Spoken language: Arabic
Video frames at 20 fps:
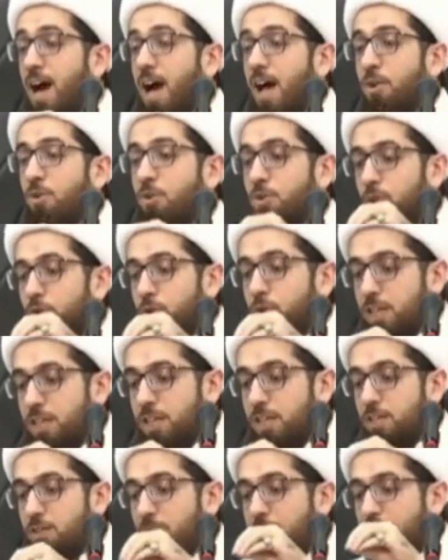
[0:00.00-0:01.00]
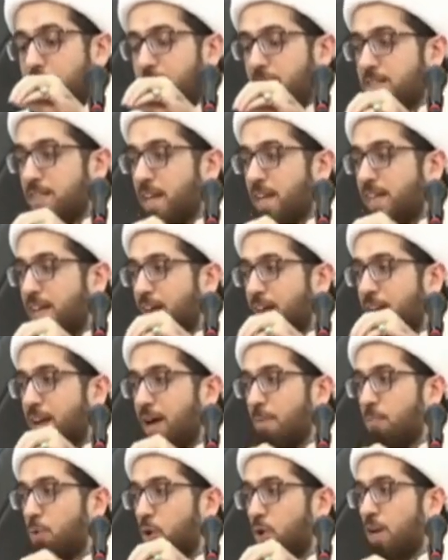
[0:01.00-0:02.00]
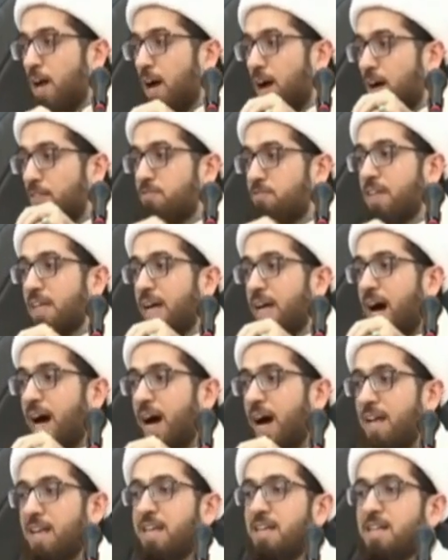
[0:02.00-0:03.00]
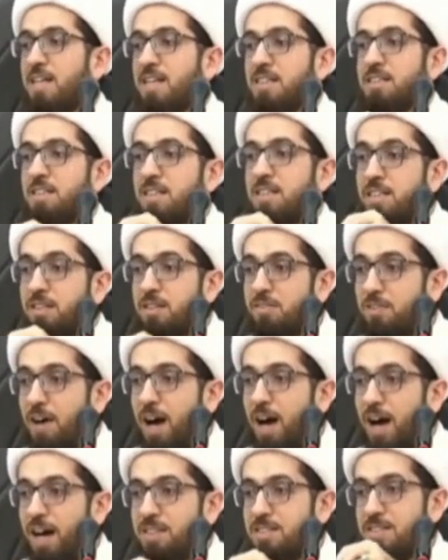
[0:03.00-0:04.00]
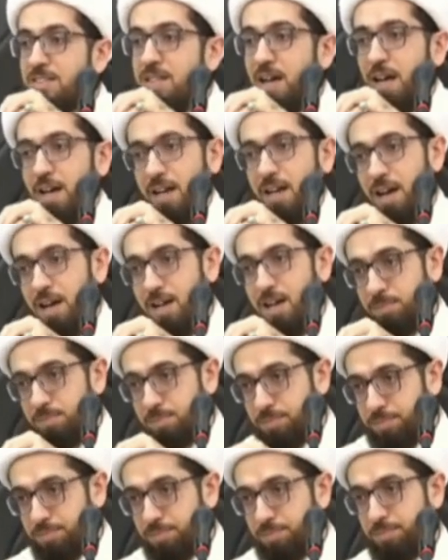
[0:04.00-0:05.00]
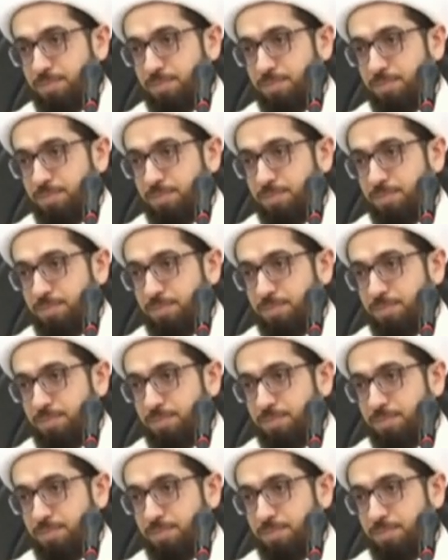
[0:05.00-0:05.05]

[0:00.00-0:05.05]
نحن نريد أن نتكلم هنا في آلية الدفاع الصحيحة